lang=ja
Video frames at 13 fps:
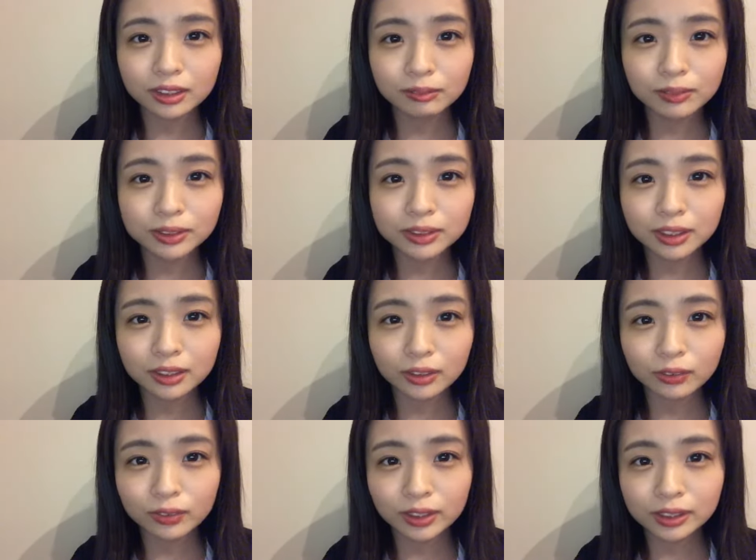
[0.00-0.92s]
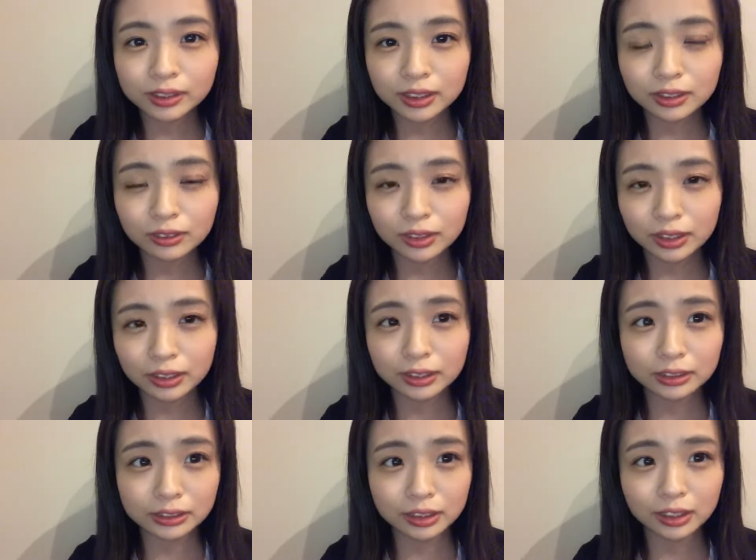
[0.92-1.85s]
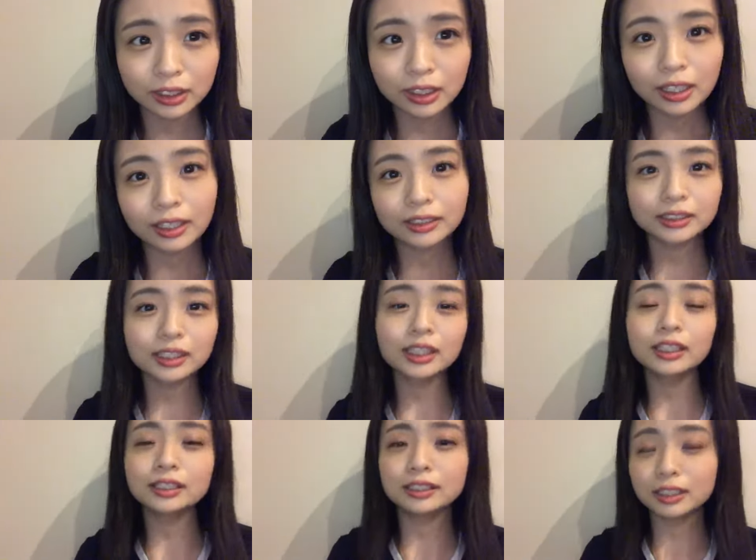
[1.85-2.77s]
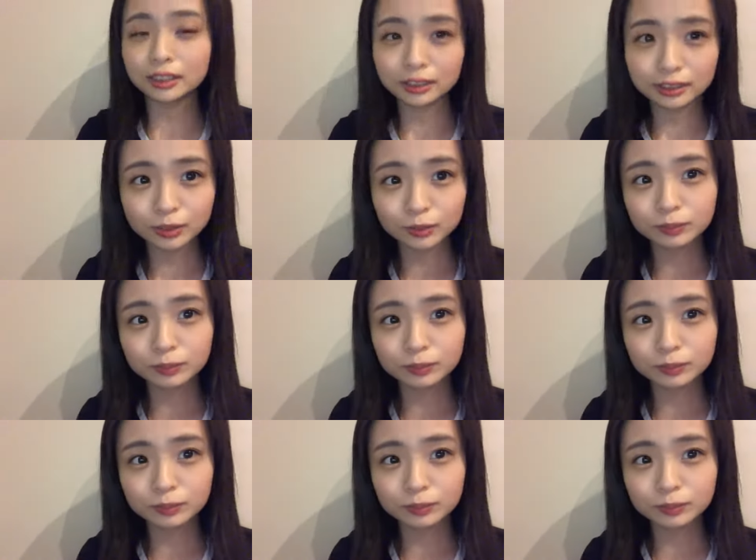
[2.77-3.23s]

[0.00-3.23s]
てましたが今日は遠征ではないんですね明日遠征です